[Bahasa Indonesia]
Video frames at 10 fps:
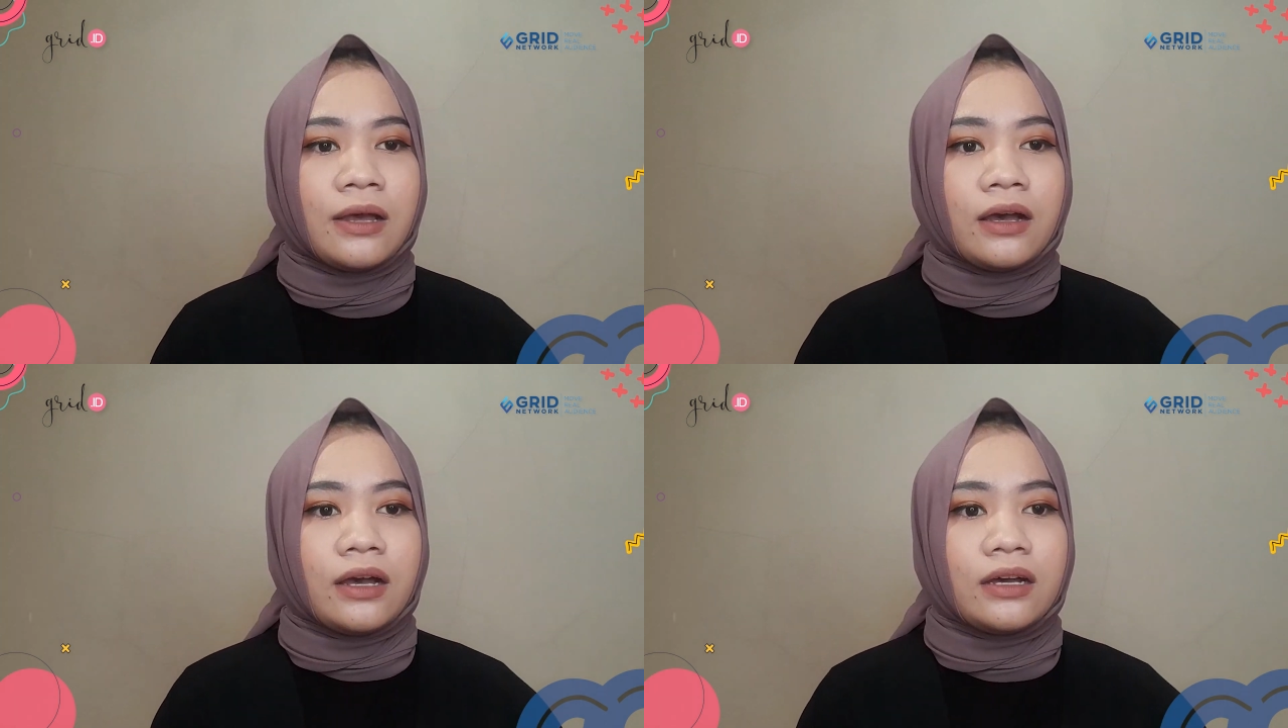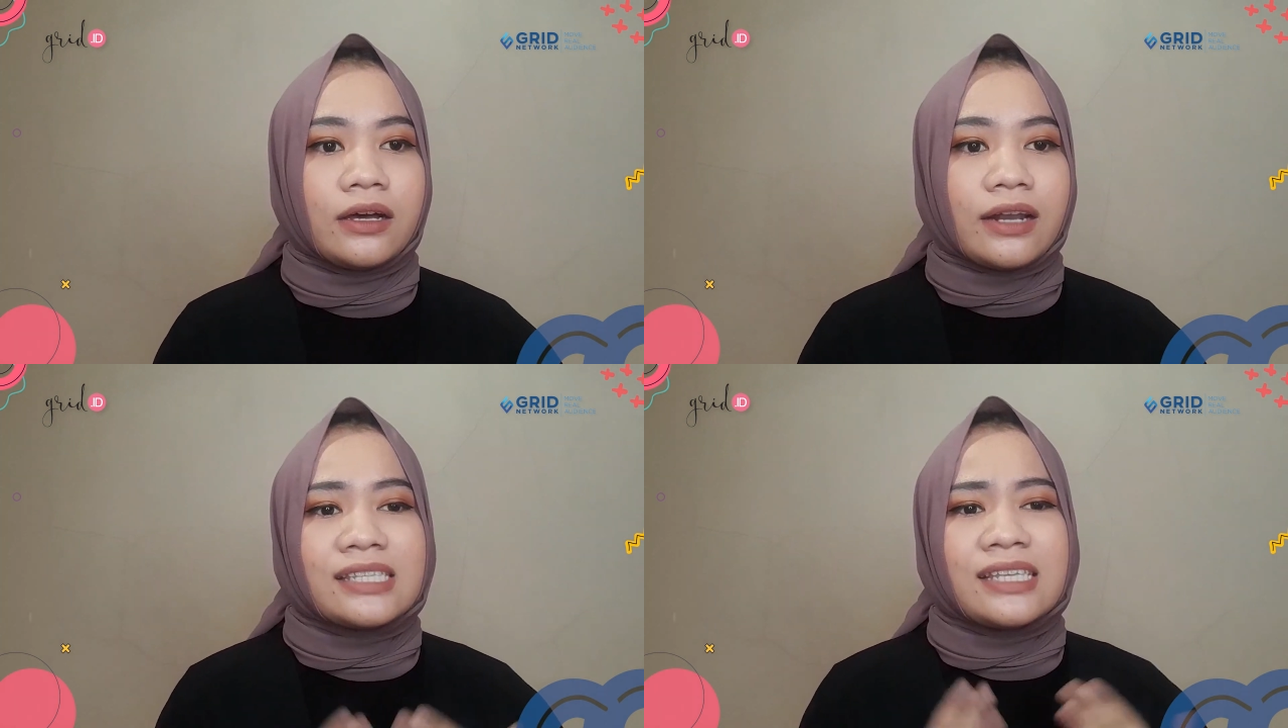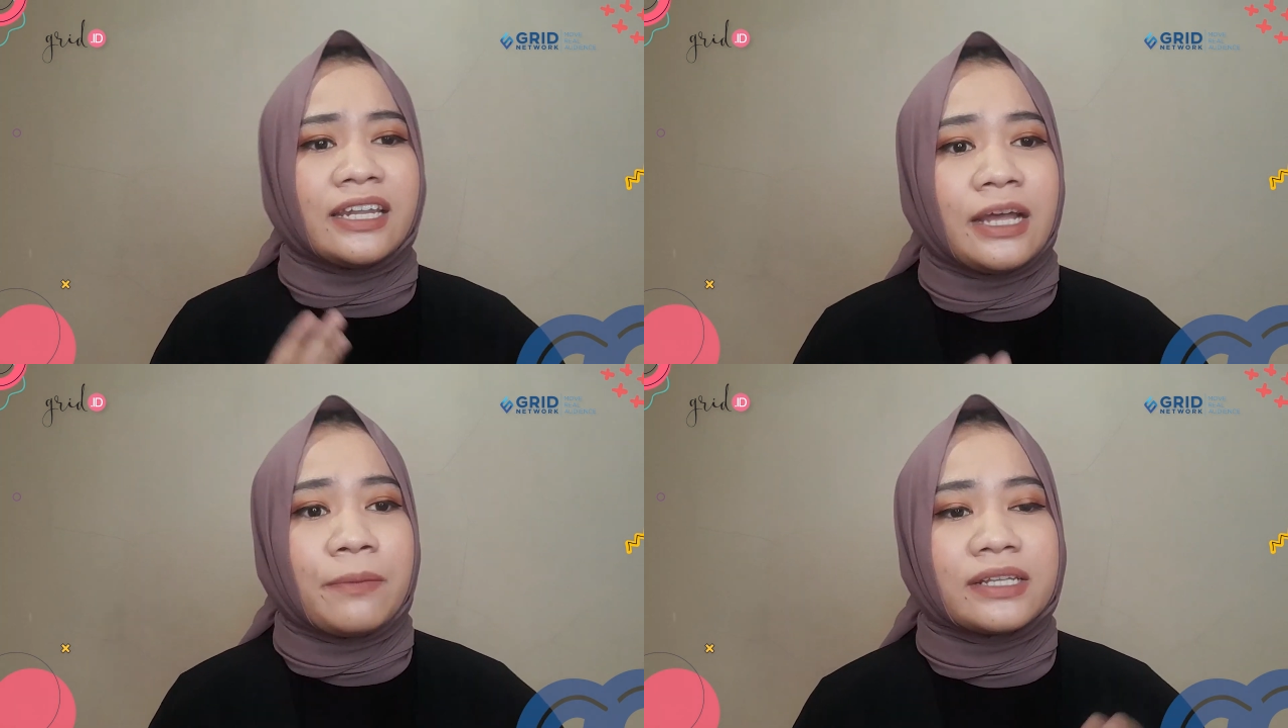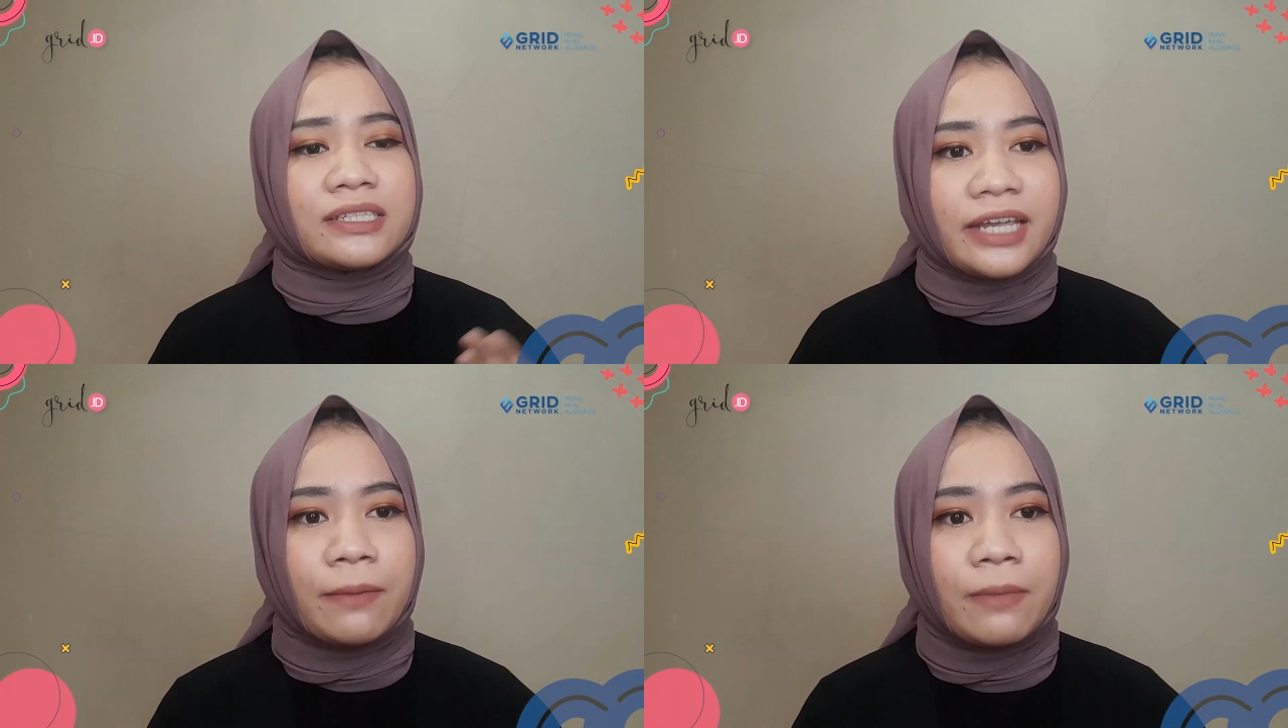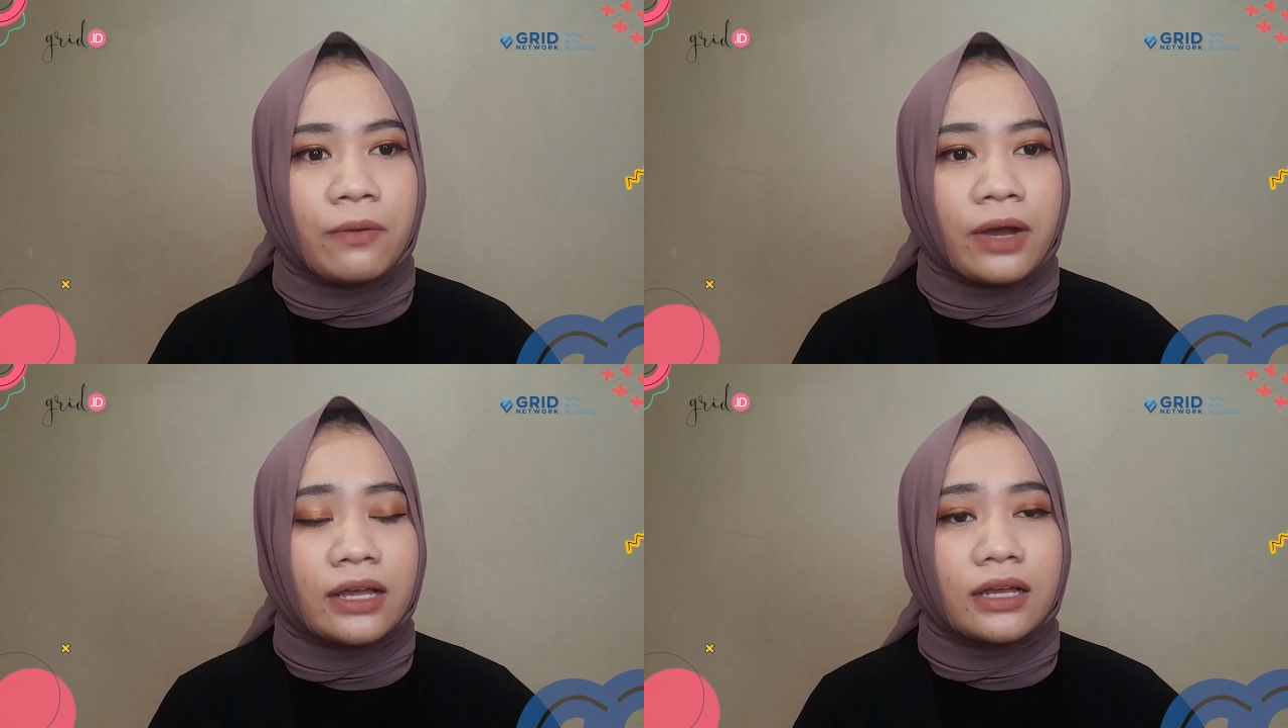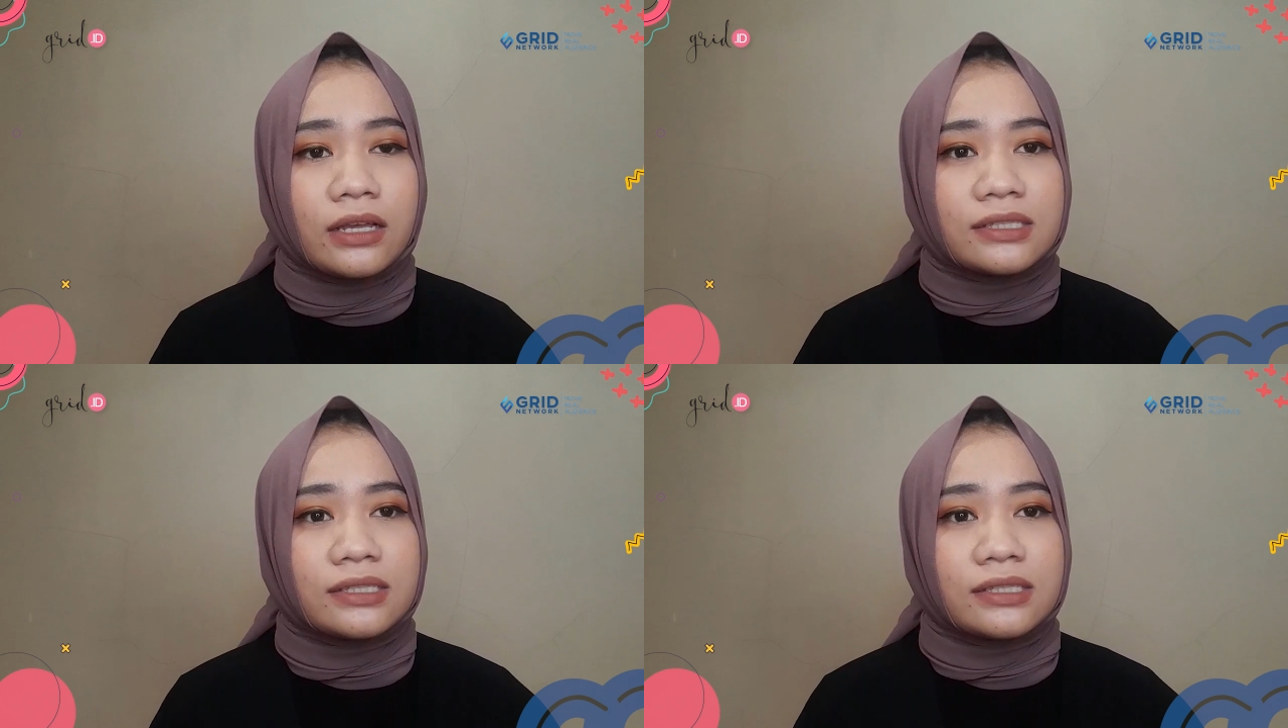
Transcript: e, rasa tidak percaya bahwa